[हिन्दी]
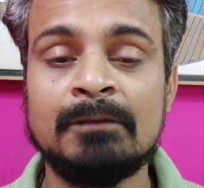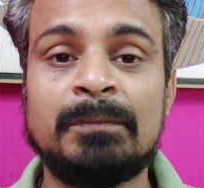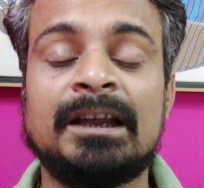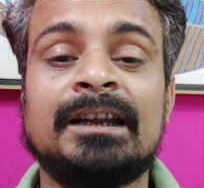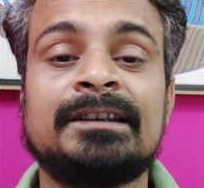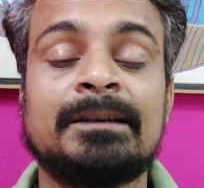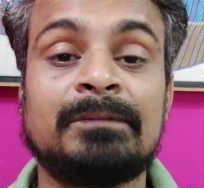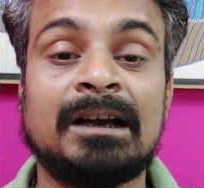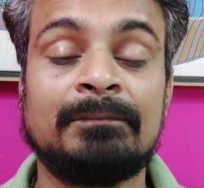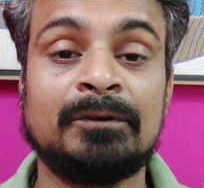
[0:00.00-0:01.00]
पहले जब
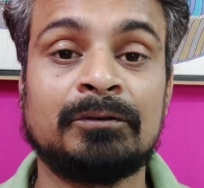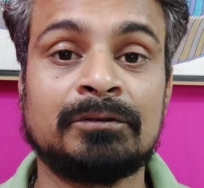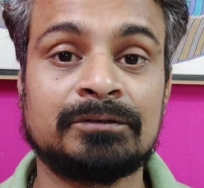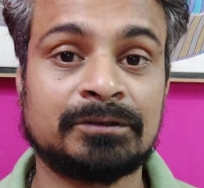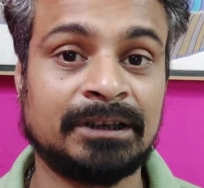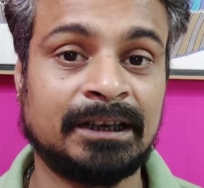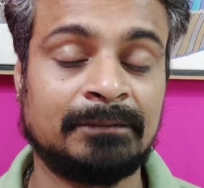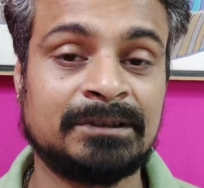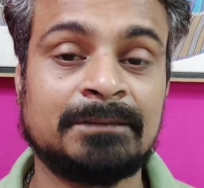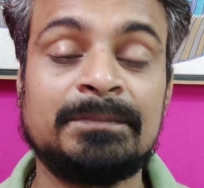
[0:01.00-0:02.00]
हम लोगों के घर
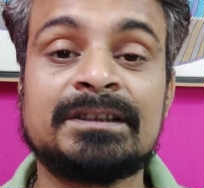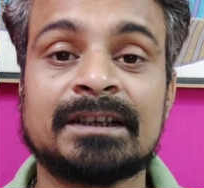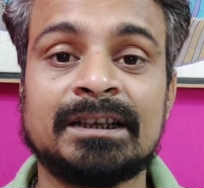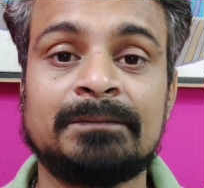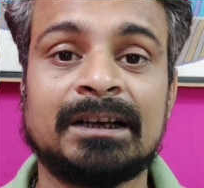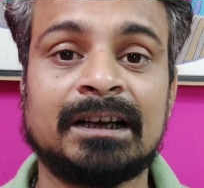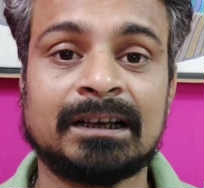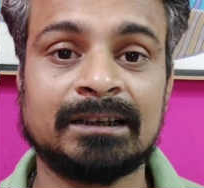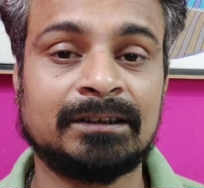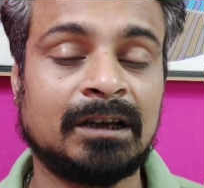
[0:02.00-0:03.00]
में जब भी चटनी बना
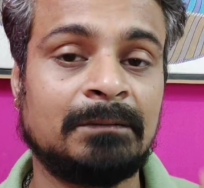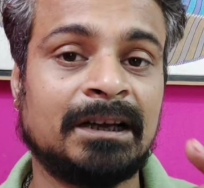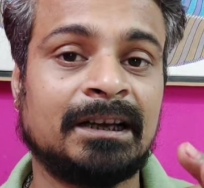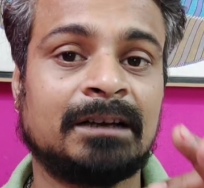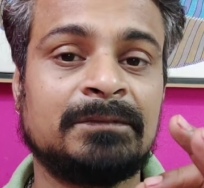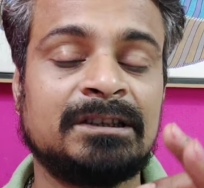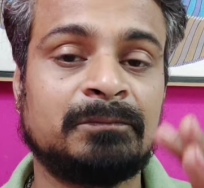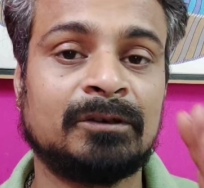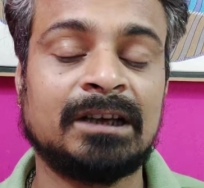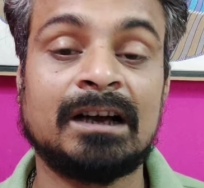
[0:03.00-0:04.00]
करती थी हमारे घर में यह
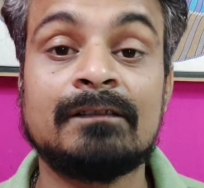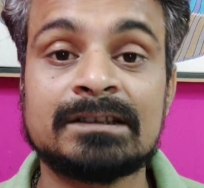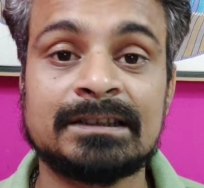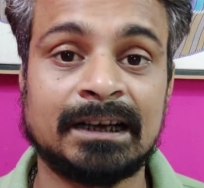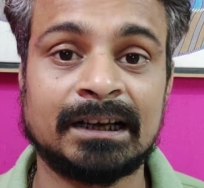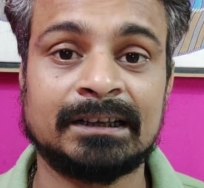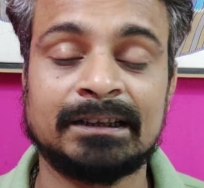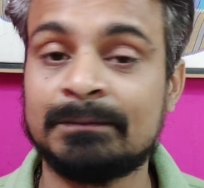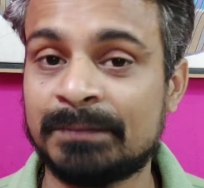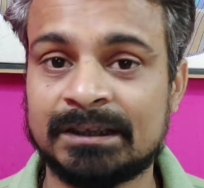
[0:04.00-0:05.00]
पौधा अवश्य लगा रहता
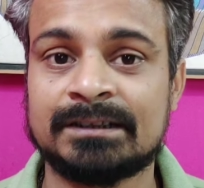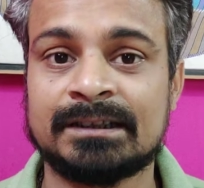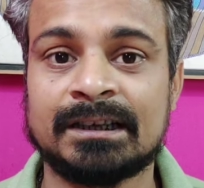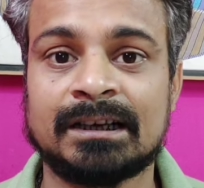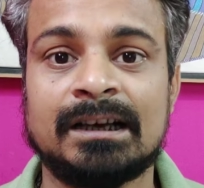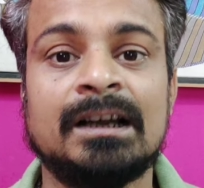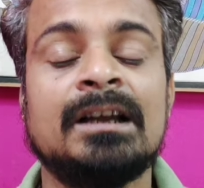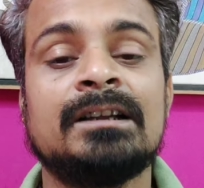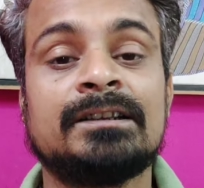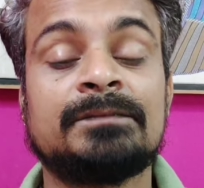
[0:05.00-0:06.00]
था पत्थर चटा का
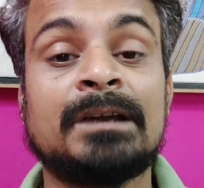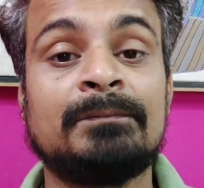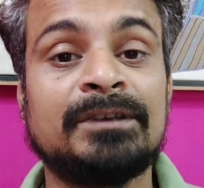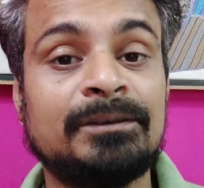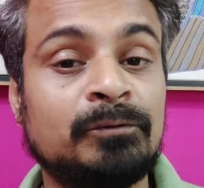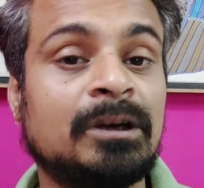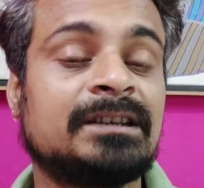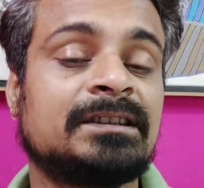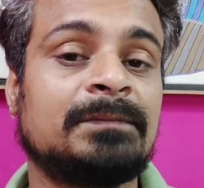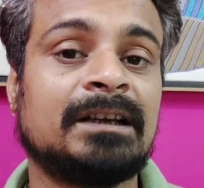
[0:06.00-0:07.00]
जिसमें हम नींबू का
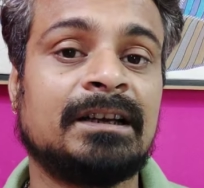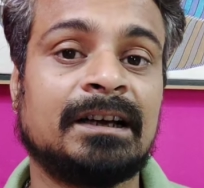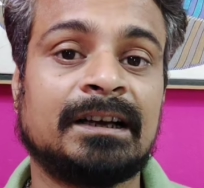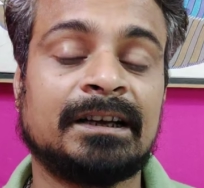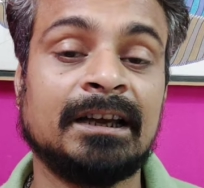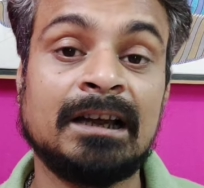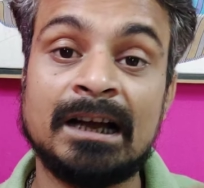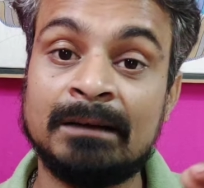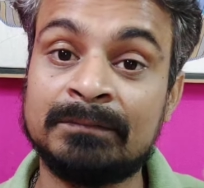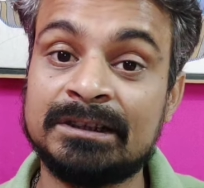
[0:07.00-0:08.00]
इस्तेमाल ना करके
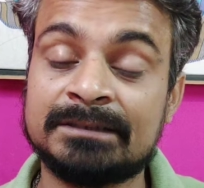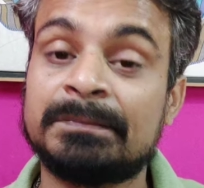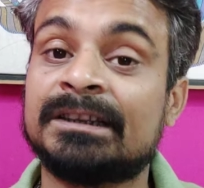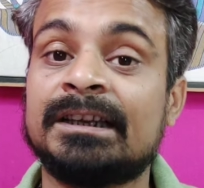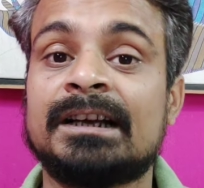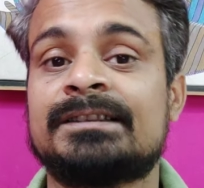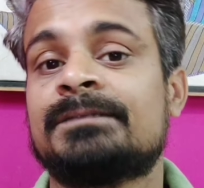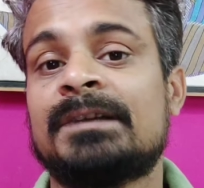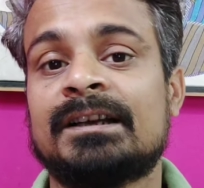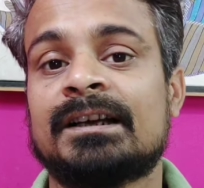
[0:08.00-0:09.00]
हम इस पत्ते का
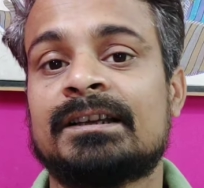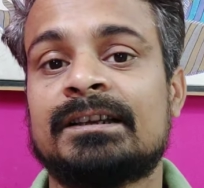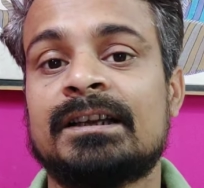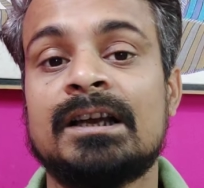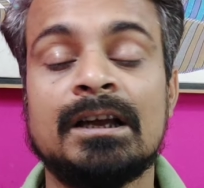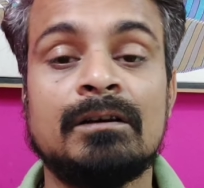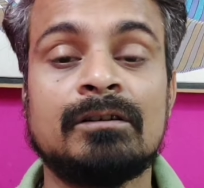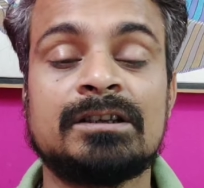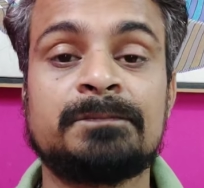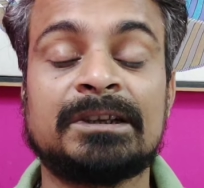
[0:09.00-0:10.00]
इस्तेमाल करते थे
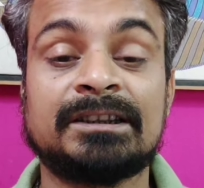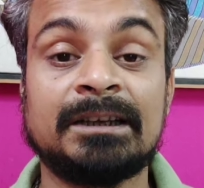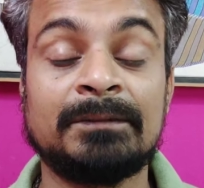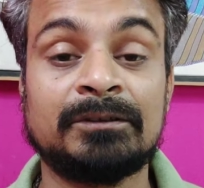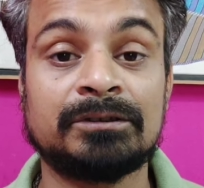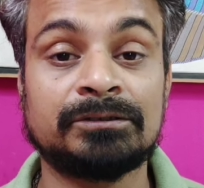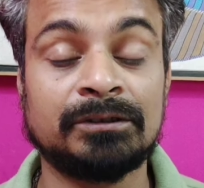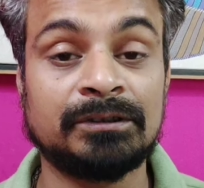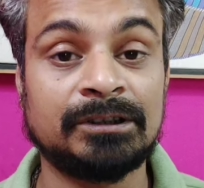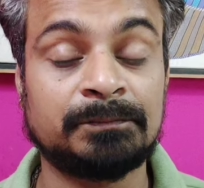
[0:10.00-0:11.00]
और इस पत्ते में
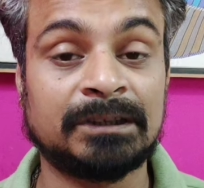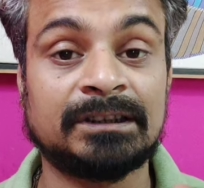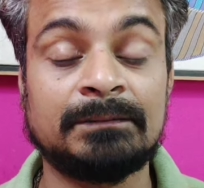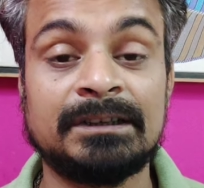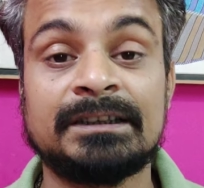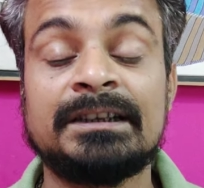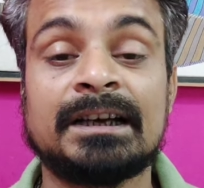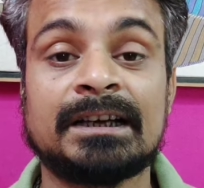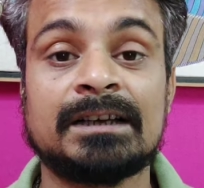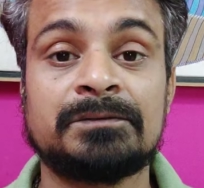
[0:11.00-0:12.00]
दोस्तों इस पत्ते में इतनी
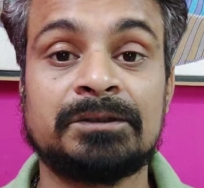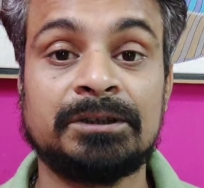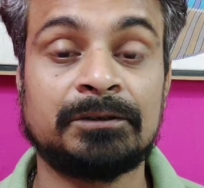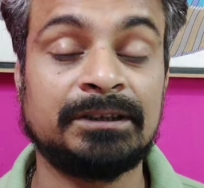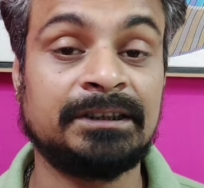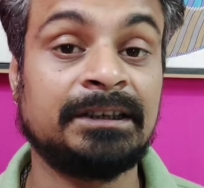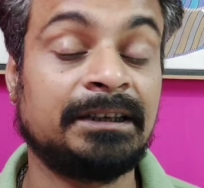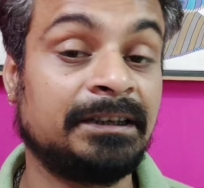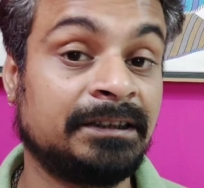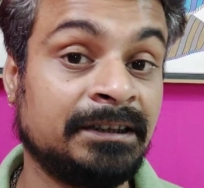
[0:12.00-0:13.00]
खटास होती है और इतनी
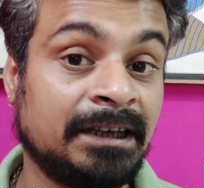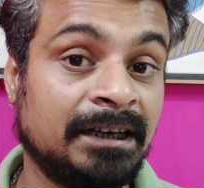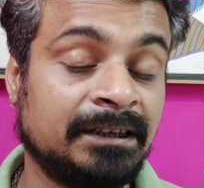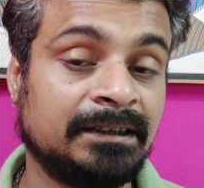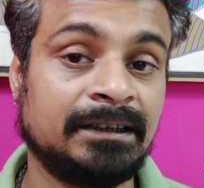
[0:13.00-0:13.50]
इतनी